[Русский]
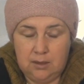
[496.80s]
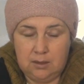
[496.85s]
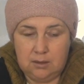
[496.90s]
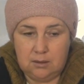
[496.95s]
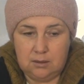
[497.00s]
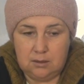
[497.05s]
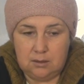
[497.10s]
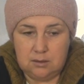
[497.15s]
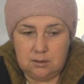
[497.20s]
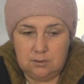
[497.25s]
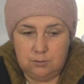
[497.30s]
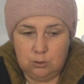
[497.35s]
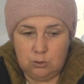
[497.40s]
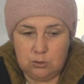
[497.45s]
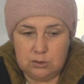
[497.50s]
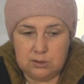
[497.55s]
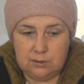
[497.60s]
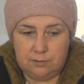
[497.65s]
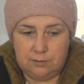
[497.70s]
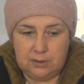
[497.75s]

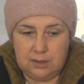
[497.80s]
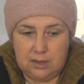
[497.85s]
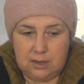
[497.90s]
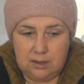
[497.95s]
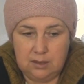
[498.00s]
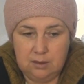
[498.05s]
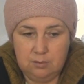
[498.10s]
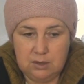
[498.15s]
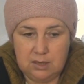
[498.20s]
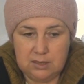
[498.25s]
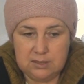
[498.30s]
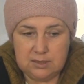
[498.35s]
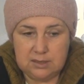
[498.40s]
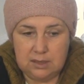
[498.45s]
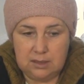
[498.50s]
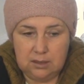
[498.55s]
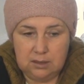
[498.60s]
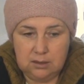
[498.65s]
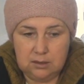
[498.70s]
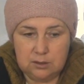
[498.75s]
92-м, а, а
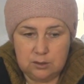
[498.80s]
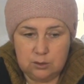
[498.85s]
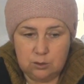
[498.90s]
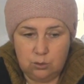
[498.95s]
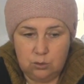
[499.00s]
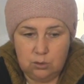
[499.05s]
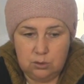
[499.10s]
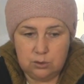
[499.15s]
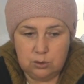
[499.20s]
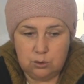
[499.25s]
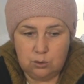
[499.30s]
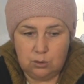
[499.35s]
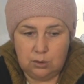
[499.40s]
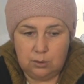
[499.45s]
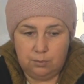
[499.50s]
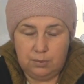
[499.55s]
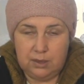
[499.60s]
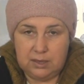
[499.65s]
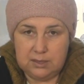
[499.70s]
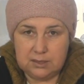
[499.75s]
солярка стоила
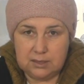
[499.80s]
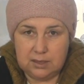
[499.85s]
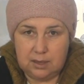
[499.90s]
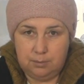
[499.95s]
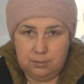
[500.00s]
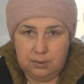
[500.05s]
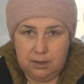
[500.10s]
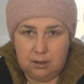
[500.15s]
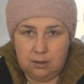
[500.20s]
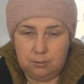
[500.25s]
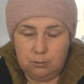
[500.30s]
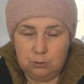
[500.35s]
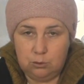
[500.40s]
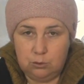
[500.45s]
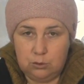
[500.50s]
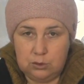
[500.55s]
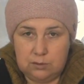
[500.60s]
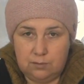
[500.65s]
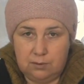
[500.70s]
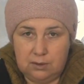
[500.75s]
45 с копейками. То
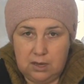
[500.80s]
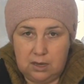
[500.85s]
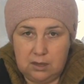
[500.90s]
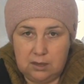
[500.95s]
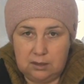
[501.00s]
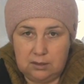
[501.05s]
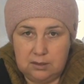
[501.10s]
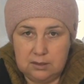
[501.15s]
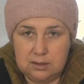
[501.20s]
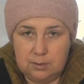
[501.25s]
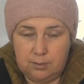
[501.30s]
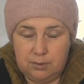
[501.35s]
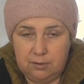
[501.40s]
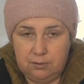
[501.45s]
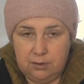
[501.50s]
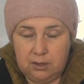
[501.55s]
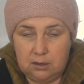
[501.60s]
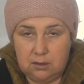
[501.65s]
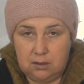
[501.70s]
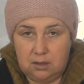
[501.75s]
есть в Волгограде на
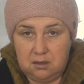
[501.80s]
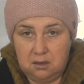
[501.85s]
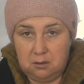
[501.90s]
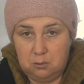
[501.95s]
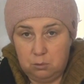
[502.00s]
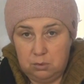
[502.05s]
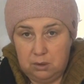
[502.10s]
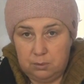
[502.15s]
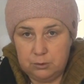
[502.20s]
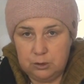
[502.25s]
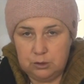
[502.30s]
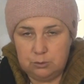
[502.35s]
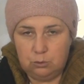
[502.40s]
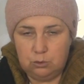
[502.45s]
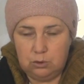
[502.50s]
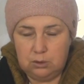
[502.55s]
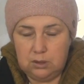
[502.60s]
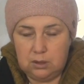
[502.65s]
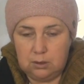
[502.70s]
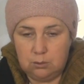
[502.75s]
заправке она на 3 рубля
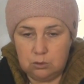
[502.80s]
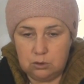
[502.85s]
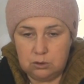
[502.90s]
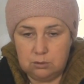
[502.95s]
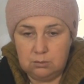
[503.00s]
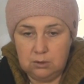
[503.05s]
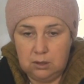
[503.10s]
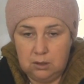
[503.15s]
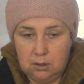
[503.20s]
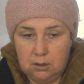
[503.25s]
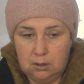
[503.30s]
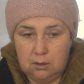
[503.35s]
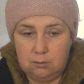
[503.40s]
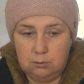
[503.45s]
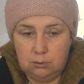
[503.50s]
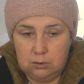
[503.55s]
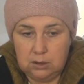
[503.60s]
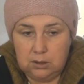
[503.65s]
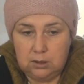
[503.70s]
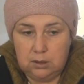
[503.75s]
почему-то дороже.
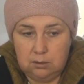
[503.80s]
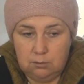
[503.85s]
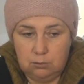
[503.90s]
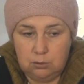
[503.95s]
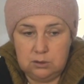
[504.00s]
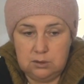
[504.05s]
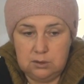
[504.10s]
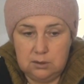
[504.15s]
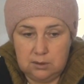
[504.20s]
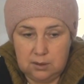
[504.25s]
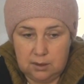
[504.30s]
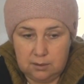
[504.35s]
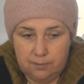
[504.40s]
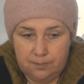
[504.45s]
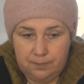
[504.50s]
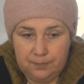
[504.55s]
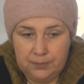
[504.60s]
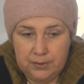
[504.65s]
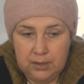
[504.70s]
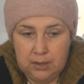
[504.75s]
Вот такие вот дела.
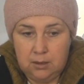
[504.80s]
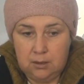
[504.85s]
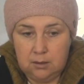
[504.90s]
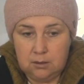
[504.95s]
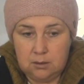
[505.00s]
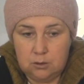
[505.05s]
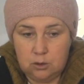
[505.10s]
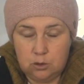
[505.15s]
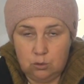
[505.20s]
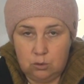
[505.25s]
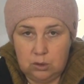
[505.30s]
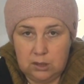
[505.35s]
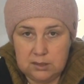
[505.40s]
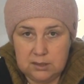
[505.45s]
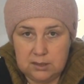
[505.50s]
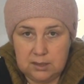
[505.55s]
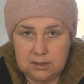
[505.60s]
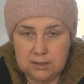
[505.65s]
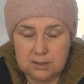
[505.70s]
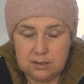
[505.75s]
Что
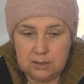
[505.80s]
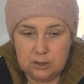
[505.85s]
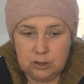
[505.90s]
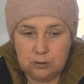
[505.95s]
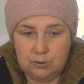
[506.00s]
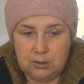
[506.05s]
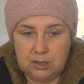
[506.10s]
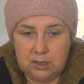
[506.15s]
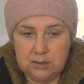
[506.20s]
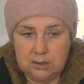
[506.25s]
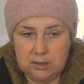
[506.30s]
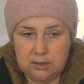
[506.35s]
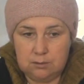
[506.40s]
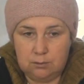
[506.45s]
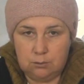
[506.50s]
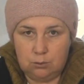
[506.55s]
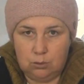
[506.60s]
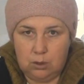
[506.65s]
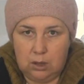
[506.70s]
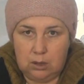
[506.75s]
касается нашего хозяйства,
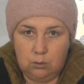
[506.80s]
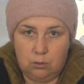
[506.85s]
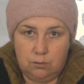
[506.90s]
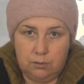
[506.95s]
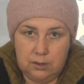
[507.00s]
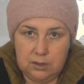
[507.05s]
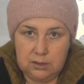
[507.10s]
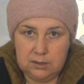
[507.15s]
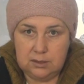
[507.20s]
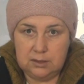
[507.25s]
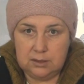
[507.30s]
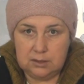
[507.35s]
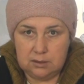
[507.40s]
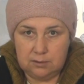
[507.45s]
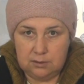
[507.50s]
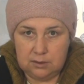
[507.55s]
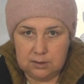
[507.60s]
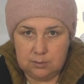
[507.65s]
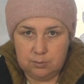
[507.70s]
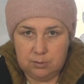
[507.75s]
то коровы,
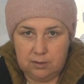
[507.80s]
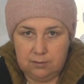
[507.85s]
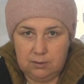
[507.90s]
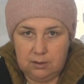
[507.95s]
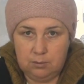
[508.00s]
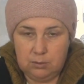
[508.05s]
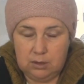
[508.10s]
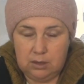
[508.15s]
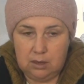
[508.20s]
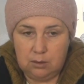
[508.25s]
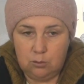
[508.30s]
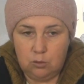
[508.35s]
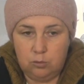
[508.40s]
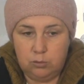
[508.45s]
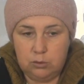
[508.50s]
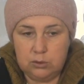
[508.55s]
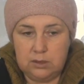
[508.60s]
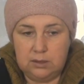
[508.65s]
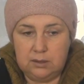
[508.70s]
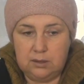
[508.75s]
естественно, сбавили молоко
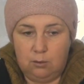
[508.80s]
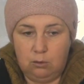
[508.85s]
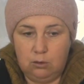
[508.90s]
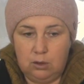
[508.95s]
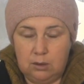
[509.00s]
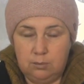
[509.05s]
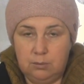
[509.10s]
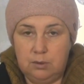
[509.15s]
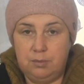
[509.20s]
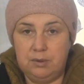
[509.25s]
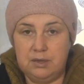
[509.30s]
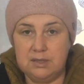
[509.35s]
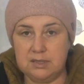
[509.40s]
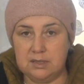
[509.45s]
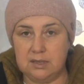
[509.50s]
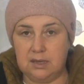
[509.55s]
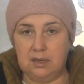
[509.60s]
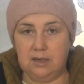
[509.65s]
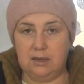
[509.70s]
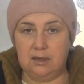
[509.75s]
после того, как мы
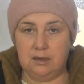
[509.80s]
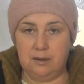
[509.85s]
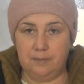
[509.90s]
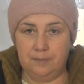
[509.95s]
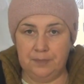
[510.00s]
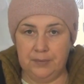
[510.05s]
перестали их